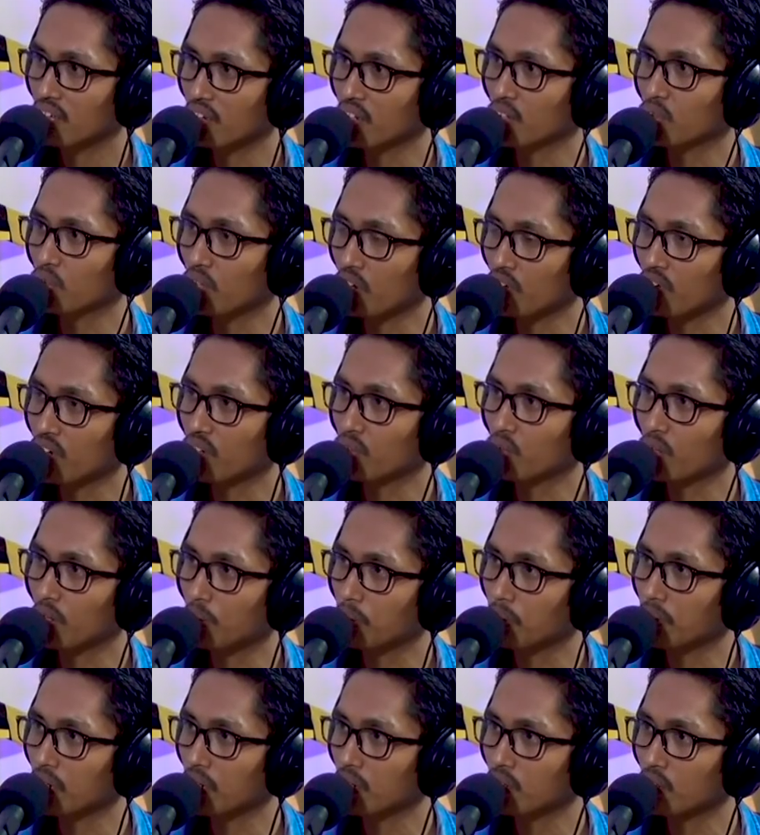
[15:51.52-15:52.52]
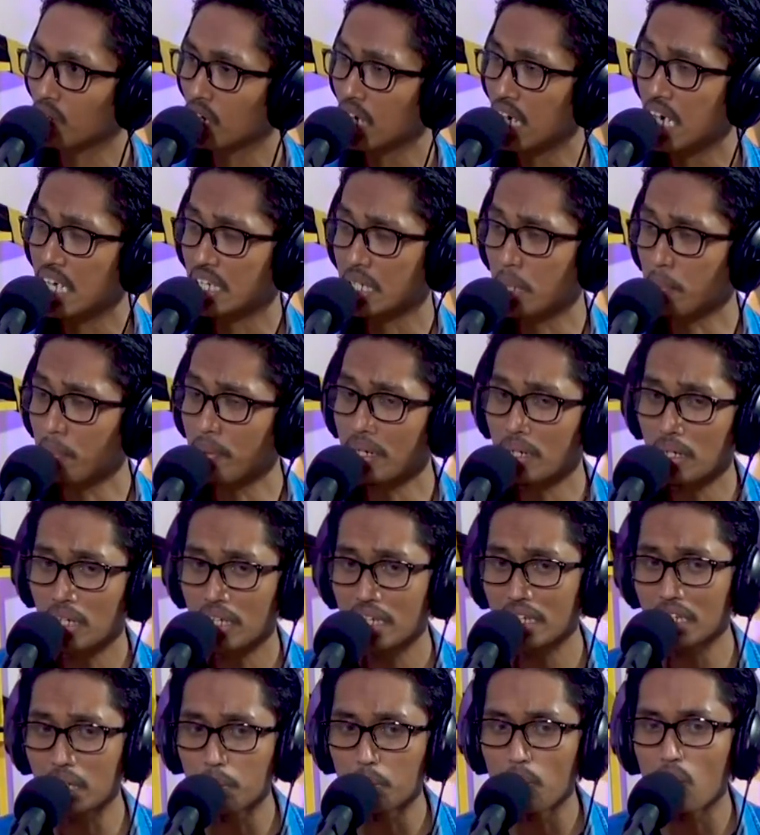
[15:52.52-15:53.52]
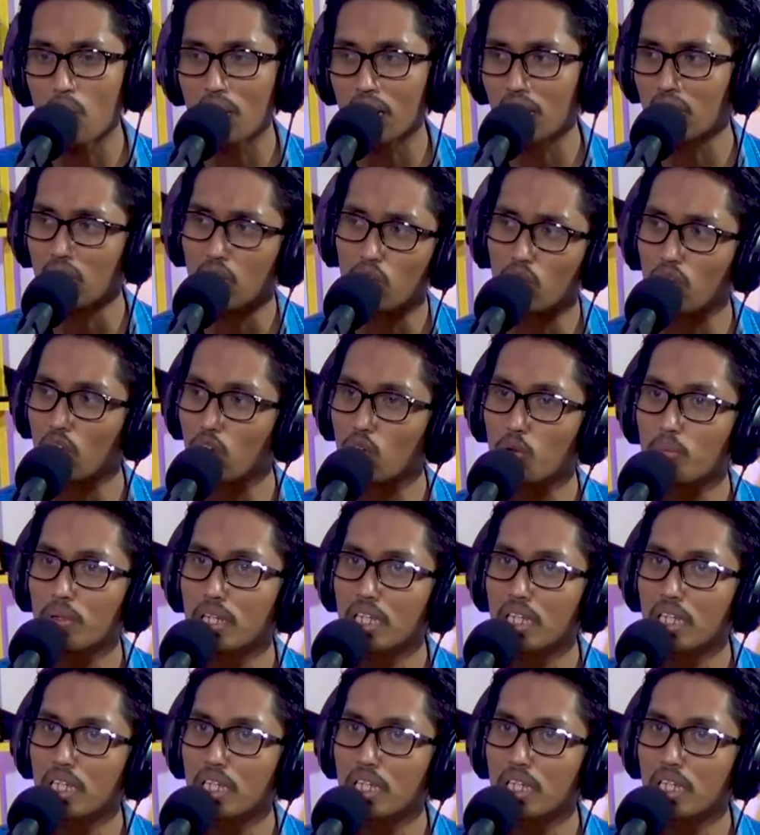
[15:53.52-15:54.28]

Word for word: sentuhan-sentuhan begitu. Mm -mm. Tapi kita bawakan lagu-lagu